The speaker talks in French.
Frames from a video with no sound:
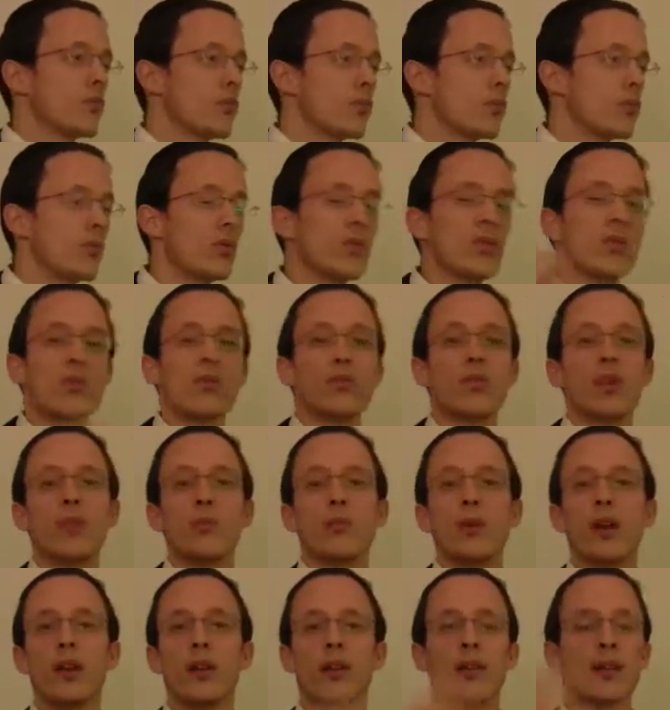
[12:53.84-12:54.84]
Lui il se casse
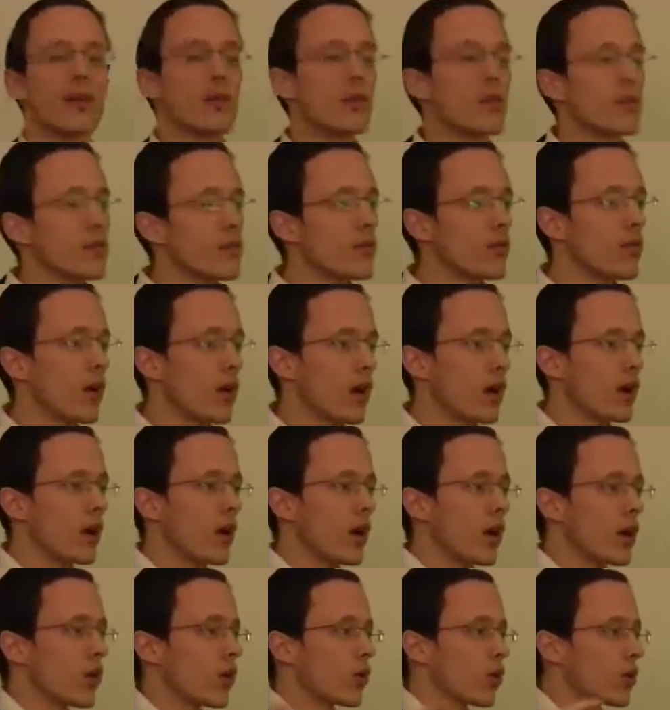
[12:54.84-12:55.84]
pas la tête, ouais.
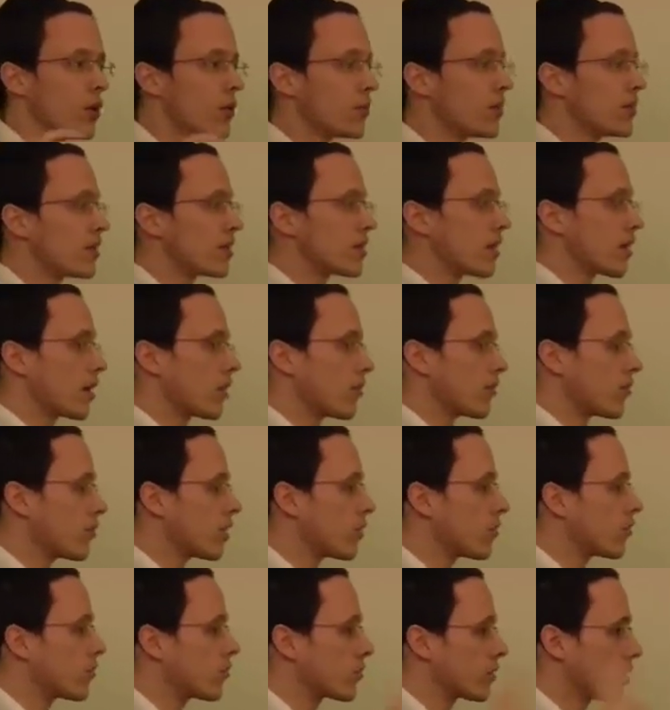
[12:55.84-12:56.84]
Quand les ministres Israël font la
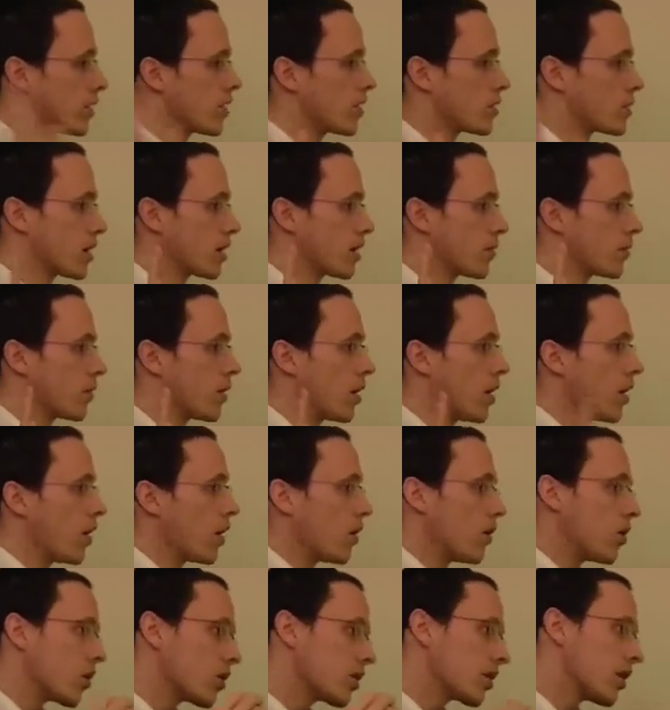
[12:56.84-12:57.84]
volonté d'Hachem,
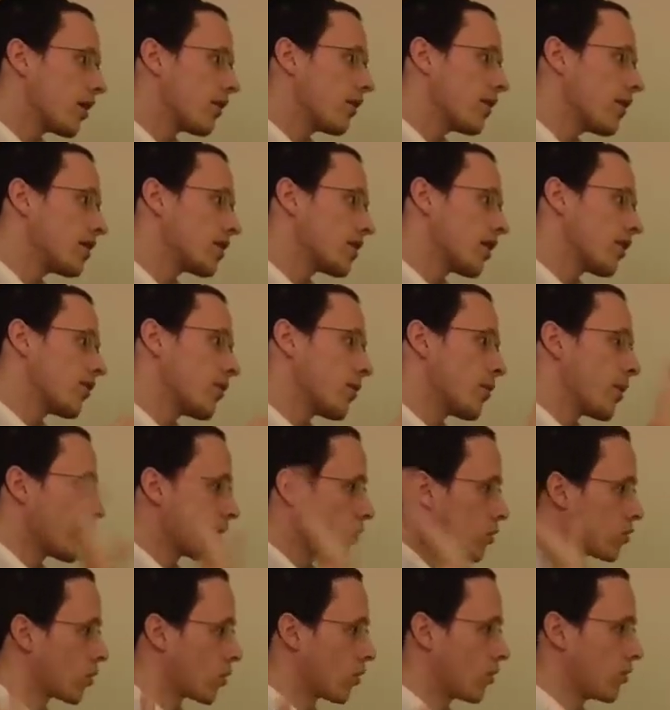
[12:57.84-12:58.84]
leur travail sera fait par
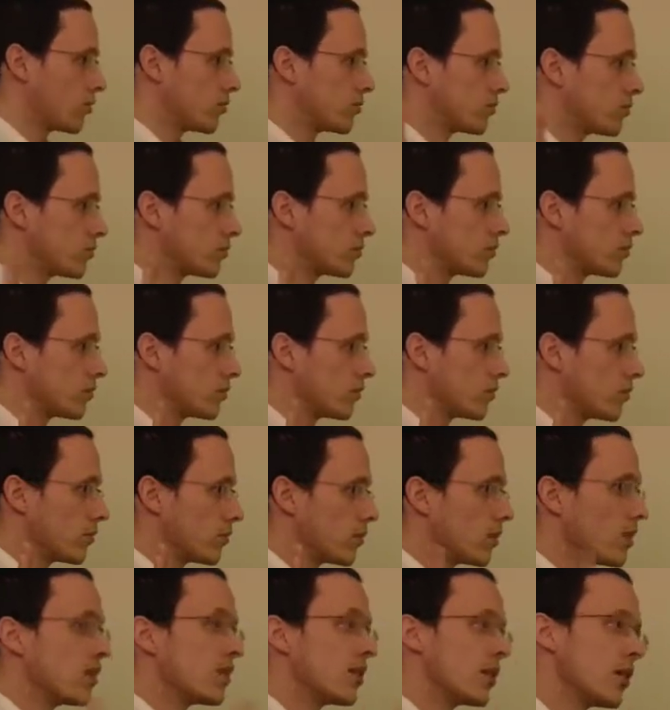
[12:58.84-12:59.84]
d'autres.
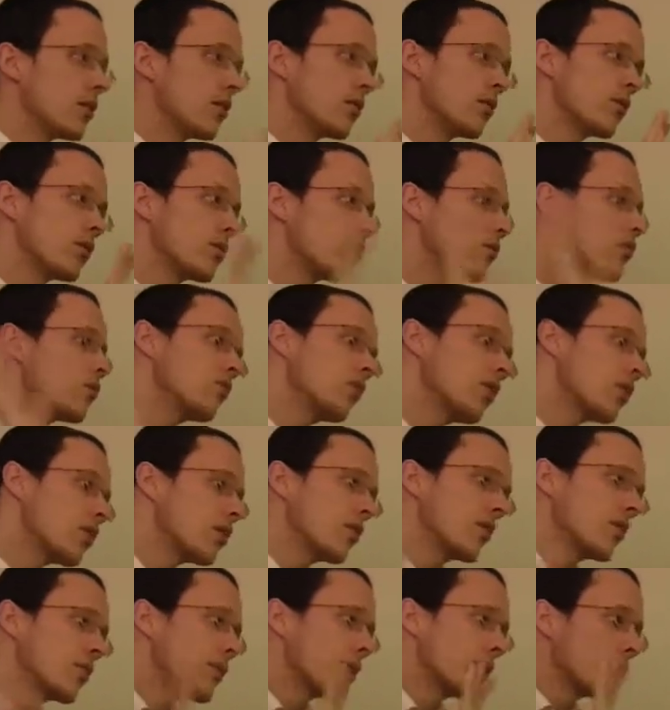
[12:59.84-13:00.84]
Qui sait Qu'est-ce
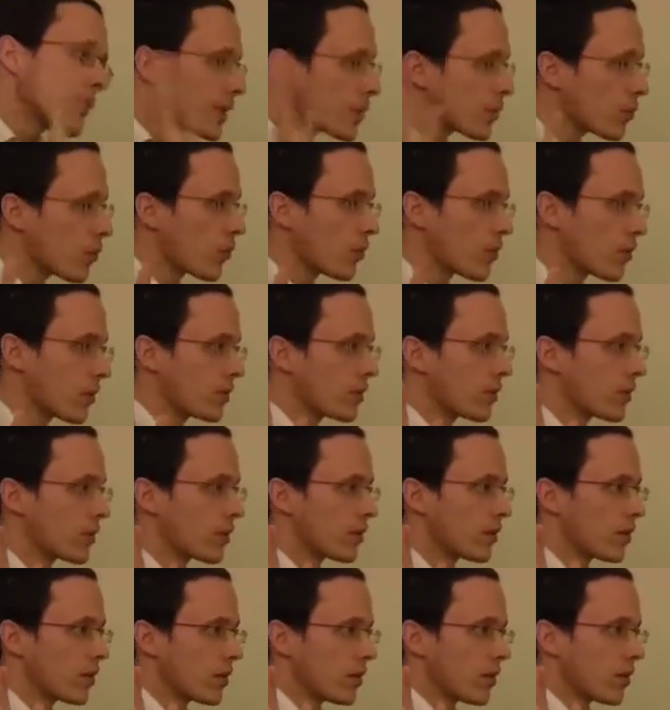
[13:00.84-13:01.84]
qui se passe pas ton problème
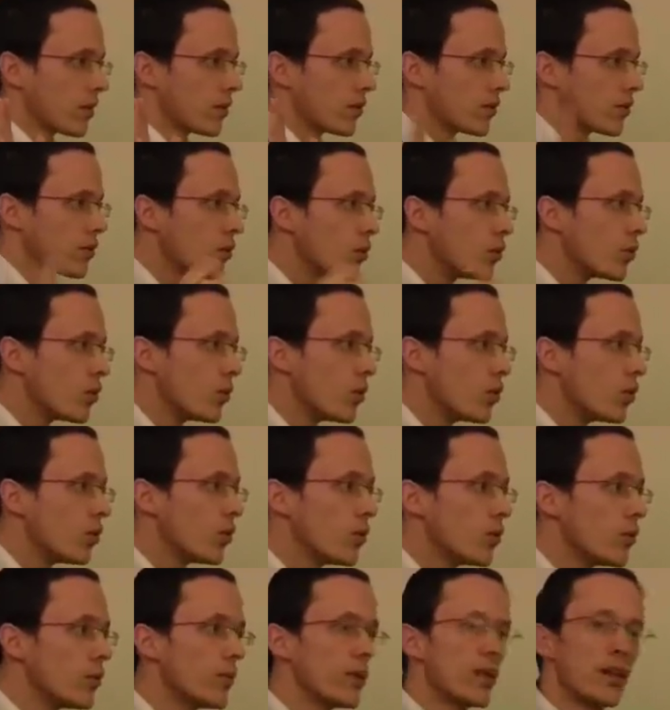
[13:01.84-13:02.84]

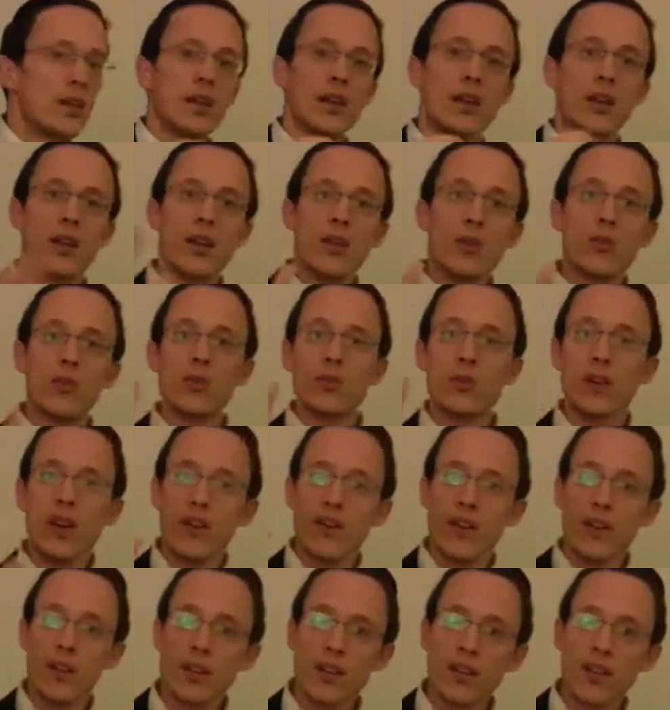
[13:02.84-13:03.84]
le, Ton
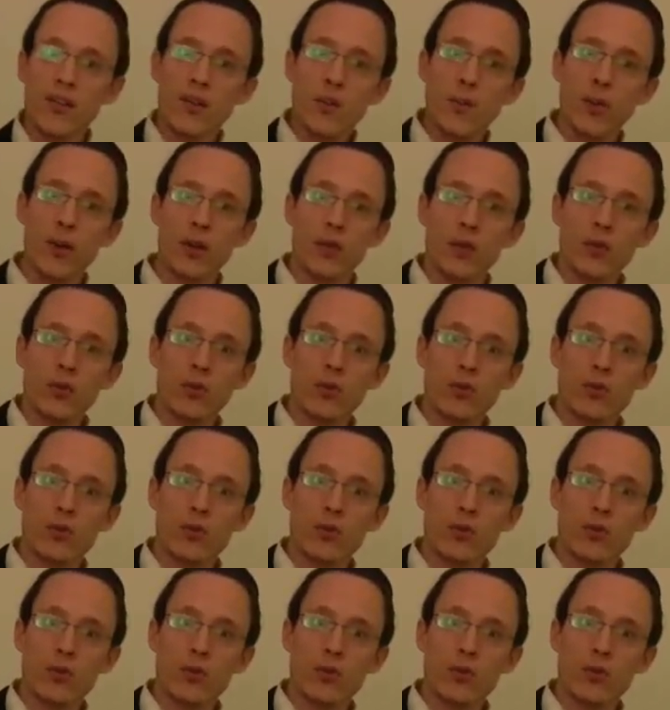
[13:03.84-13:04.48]
travail sera fait par d'autres.